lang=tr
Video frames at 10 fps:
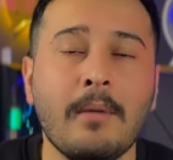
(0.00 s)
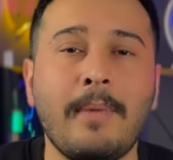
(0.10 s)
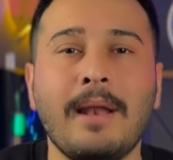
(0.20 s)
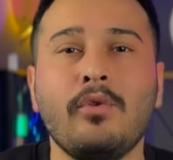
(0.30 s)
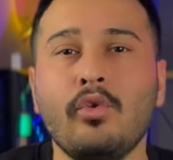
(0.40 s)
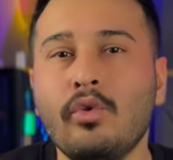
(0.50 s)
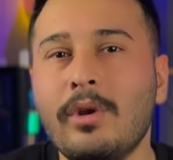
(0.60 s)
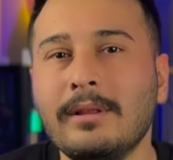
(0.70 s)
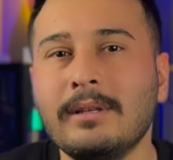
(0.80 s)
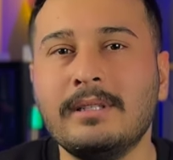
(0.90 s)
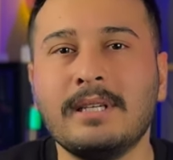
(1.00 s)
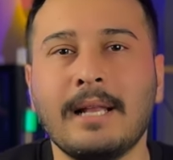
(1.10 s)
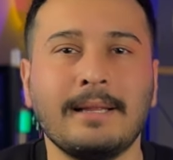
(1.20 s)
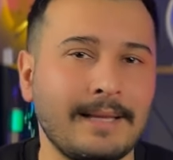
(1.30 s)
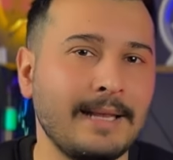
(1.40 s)
Ben ürün
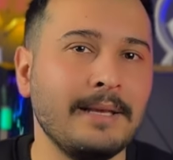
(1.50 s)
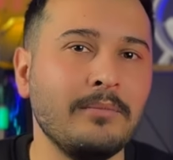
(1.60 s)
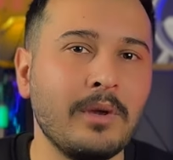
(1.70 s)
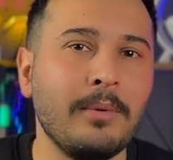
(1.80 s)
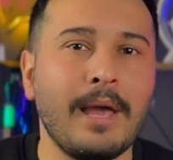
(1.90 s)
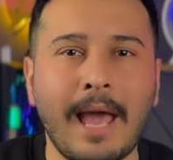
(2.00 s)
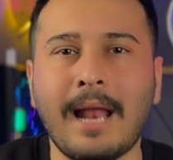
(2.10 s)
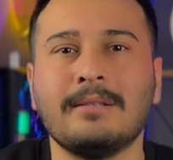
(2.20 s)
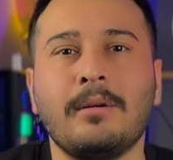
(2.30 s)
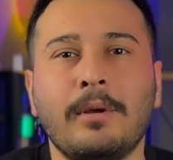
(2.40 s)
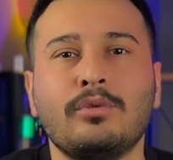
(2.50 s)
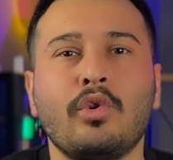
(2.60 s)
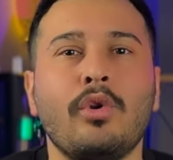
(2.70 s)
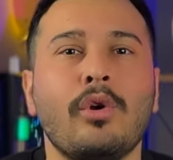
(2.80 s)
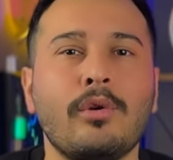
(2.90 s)
alırken dediğim gibi her zaman
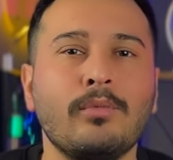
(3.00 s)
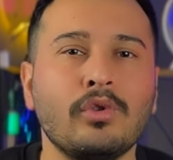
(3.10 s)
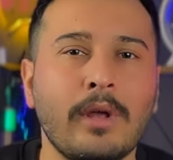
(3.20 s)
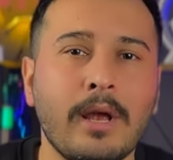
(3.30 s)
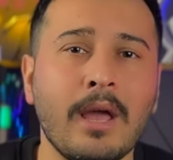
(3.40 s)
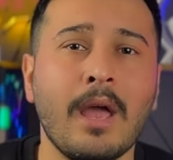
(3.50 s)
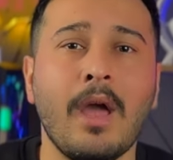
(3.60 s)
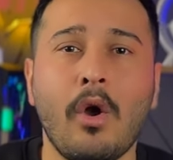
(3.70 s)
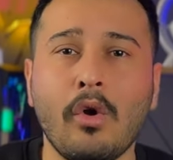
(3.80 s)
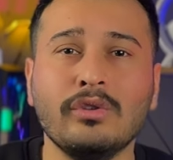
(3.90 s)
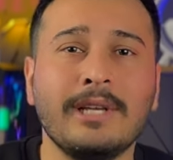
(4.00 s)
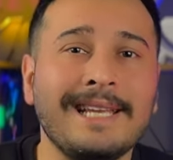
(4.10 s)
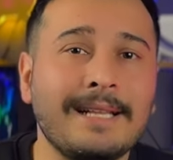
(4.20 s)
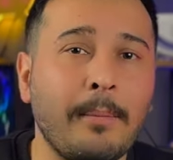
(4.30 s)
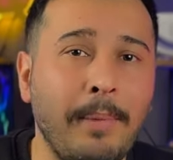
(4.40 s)
söylüyorum bunları.
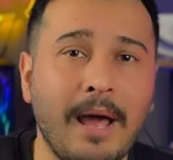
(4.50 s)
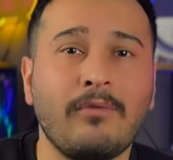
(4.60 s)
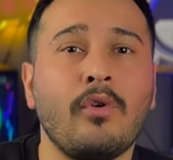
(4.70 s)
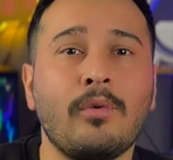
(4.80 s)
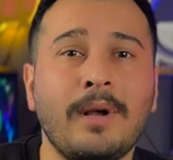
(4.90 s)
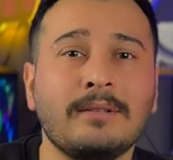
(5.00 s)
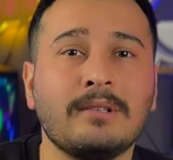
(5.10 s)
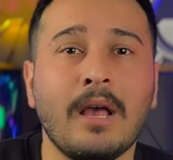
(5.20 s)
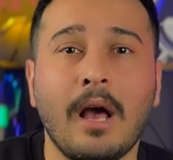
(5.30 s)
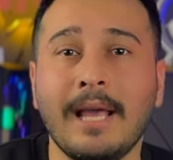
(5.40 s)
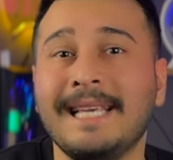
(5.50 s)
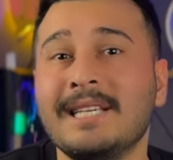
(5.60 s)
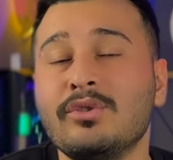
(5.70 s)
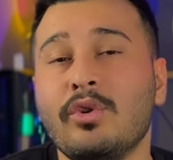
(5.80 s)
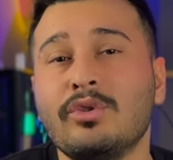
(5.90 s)
Öncelikle performans,
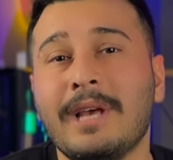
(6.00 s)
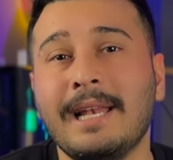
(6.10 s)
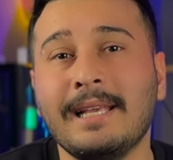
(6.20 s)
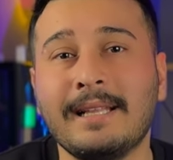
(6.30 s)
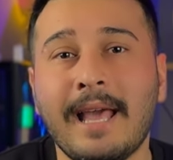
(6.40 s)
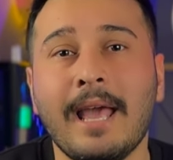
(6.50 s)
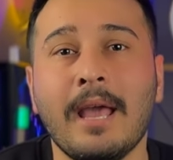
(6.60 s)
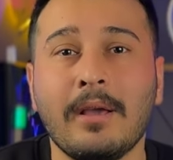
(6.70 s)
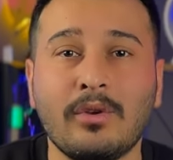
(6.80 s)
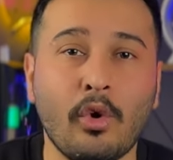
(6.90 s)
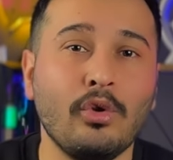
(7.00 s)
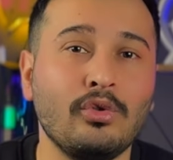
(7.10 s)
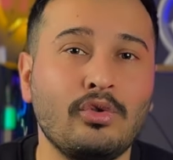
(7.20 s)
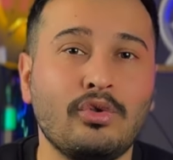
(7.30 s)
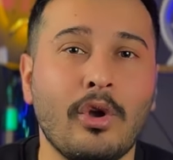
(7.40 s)
ikinci özellikle
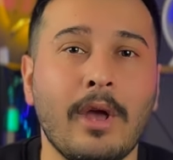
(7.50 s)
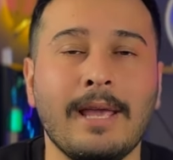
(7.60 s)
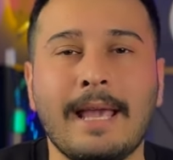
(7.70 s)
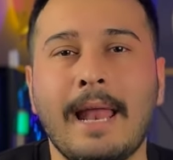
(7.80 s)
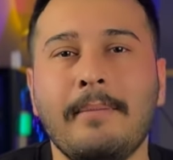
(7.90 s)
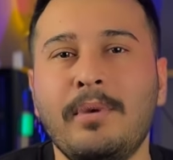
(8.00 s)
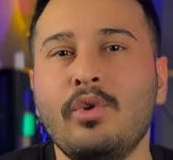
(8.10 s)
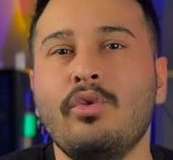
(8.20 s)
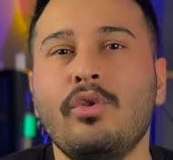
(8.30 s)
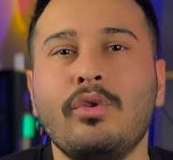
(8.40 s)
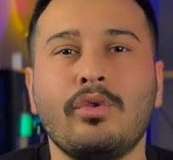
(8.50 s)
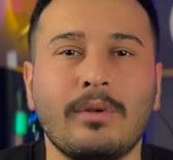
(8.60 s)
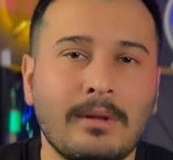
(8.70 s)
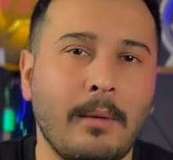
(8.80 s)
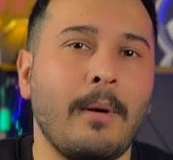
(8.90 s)
görüntüsü. Yani bir ürünün
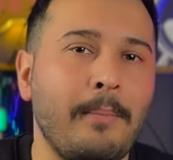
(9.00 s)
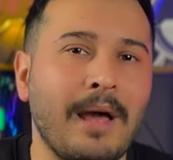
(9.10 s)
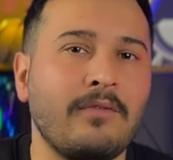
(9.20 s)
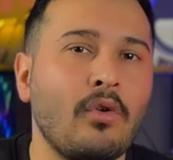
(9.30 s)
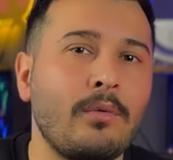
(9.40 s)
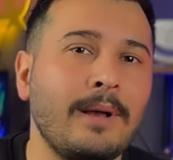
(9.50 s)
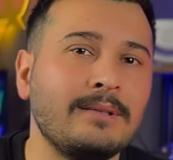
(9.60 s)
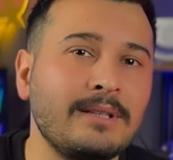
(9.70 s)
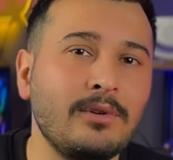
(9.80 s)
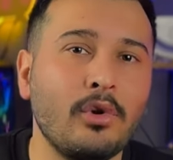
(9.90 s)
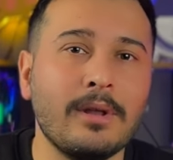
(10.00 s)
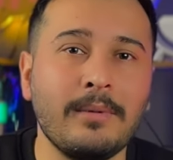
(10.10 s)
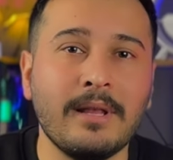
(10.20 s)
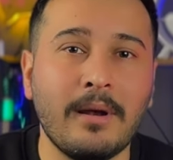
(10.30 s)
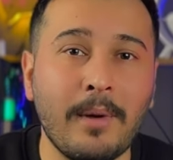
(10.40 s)
Tamam performansı iyi
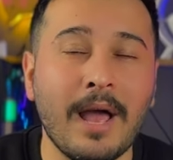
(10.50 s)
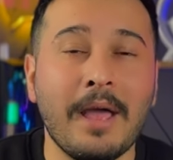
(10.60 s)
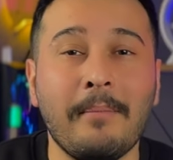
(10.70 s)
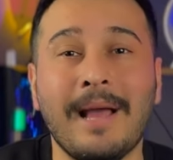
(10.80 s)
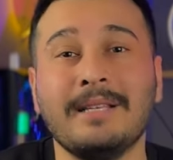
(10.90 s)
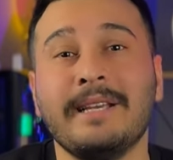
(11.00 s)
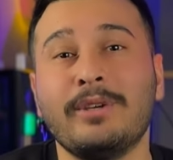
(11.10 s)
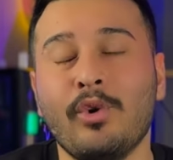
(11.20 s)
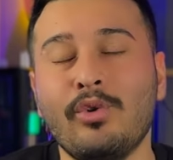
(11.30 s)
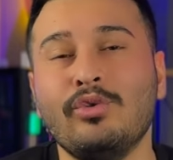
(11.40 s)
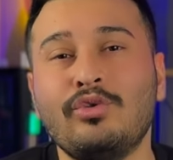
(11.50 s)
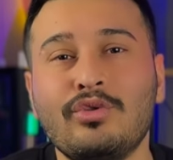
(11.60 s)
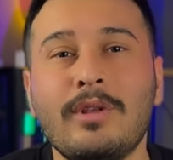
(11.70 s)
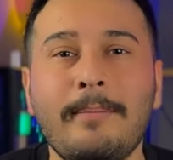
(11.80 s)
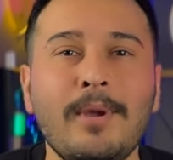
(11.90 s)
olabilir ama bence
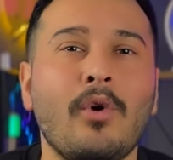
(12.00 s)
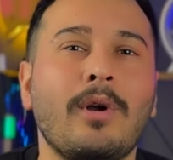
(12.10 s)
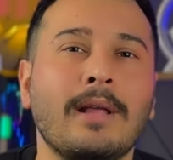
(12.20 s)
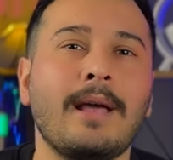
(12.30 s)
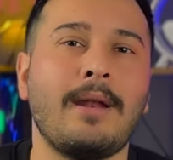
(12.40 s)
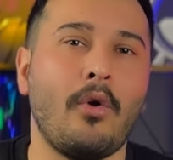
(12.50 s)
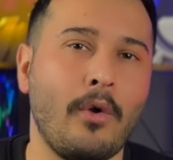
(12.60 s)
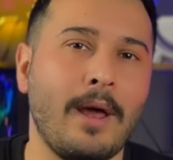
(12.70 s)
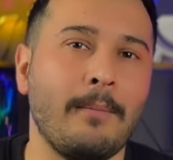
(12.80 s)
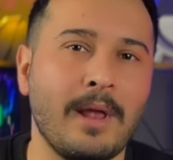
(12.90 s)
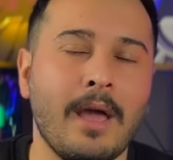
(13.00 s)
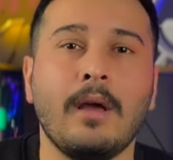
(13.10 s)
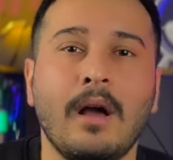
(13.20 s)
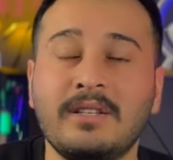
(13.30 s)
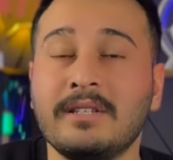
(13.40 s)
görüntüsü de bir o kadar önemli.
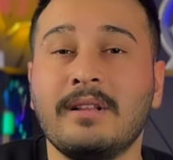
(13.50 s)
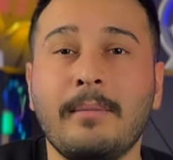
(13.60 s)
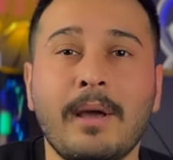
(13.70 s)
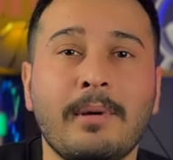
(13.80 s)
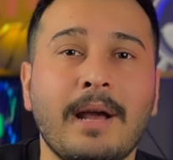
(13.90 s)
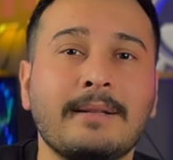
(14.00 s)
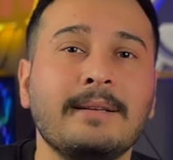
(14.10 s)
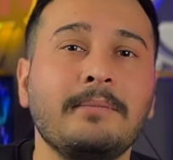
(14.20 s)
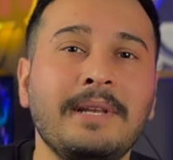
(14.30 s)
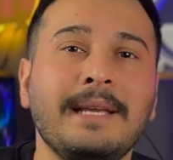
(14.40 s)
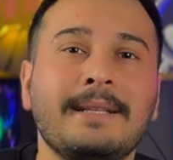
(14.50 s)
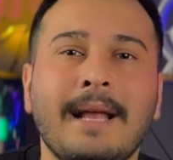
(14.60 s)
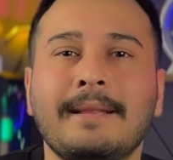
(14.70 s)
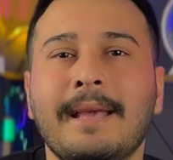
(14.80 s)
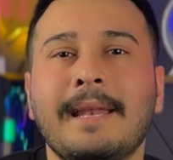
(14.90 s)
Açıklamaya bıraktığım
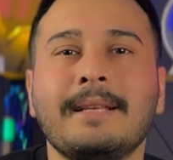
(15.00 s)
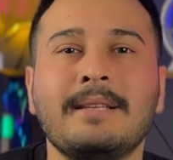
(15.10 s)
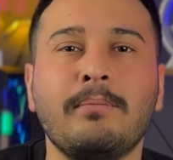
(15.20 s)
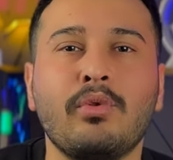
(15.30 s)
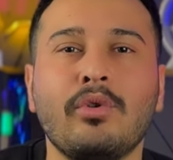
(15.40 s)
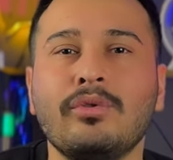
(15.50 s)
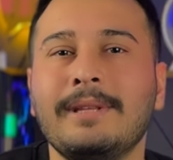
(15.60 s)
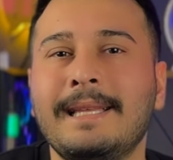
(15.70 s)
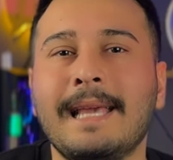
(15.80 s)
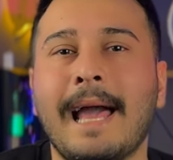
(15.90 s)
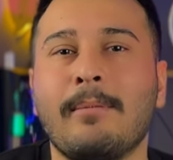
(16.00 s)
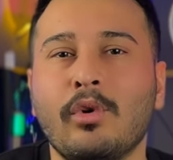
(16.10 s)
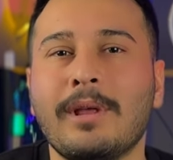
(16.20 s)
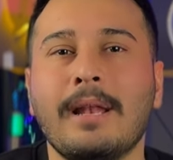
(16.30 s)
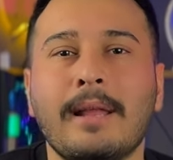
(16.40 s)
linkten TNS Pro'nun diğer
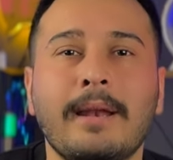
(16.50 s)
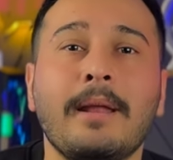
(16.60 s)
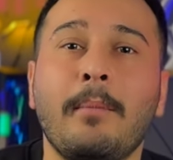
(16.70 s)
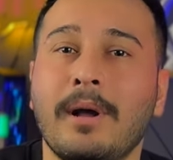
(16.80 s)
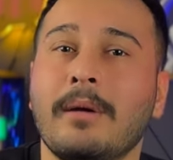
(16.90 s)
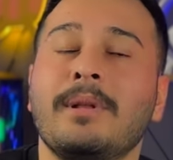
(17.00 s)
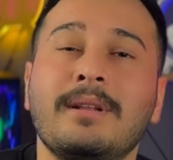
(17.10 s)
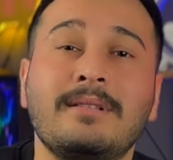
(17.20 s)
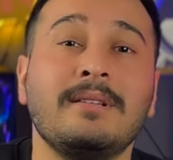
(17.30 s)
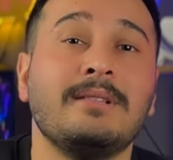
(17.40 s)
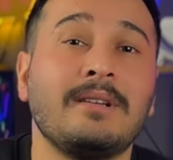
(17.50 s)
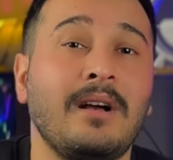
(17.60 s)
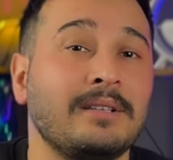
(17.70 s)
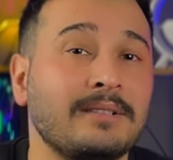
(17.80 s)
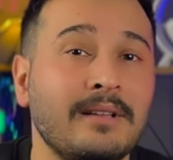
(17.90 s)
modellerine bakabilirsiniz.
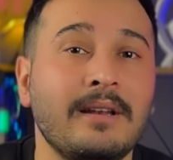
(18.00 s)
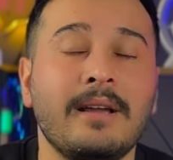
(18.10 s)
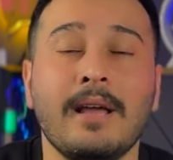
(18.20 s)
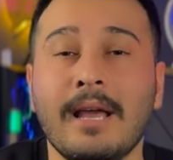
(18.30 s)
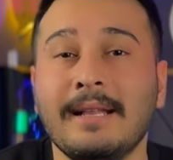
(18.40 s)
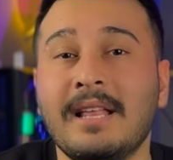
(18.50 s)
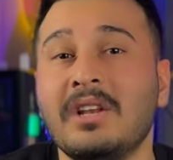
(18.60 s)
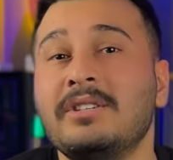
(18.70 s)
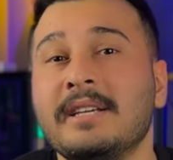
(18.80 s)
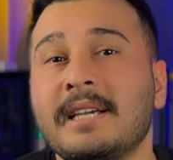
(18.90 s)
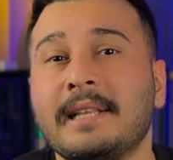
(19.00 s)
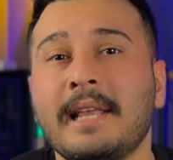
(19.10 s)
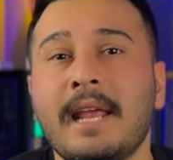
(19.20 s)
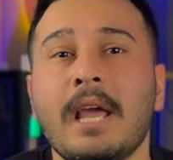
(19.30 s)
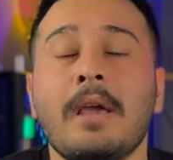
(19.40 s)
Kaskları, deri
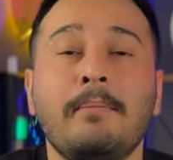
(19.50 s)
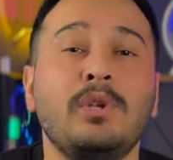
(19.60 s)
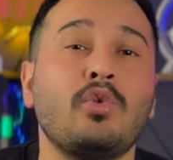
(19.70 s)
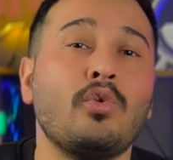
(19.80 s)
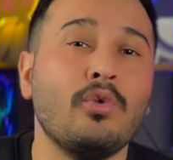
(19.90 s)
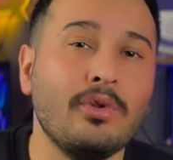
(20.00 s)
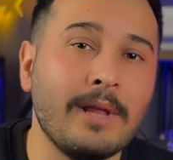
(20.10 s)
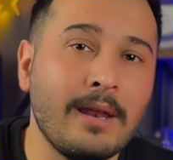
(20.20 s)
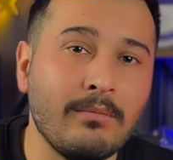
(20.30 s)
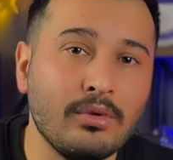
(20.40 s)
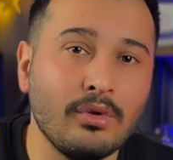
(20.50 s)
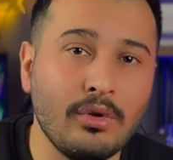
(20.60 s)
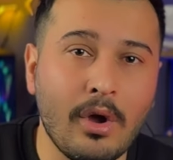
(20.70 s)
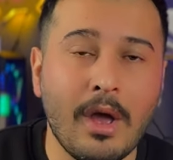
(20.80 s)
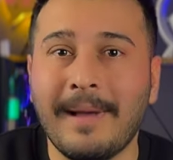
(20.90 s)
ceketleri birçok ürünleri
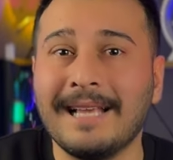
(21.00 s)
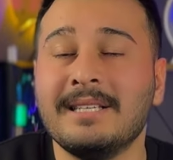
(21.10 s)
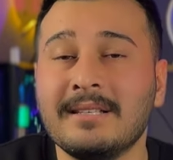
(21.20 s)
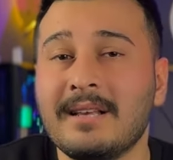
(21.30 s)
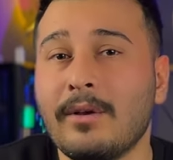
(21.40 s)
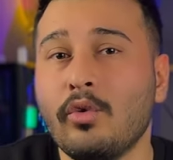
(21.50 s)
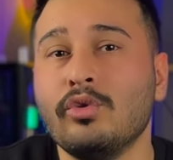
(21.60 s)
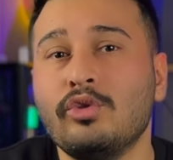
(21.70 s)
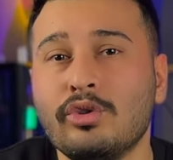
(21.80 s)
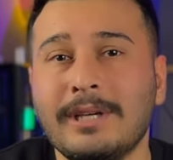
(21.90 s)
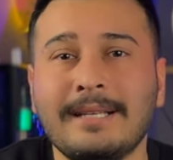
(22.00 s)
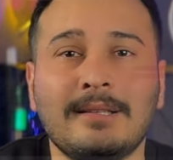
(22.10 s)
bulunuyor. Ben keza konuşurken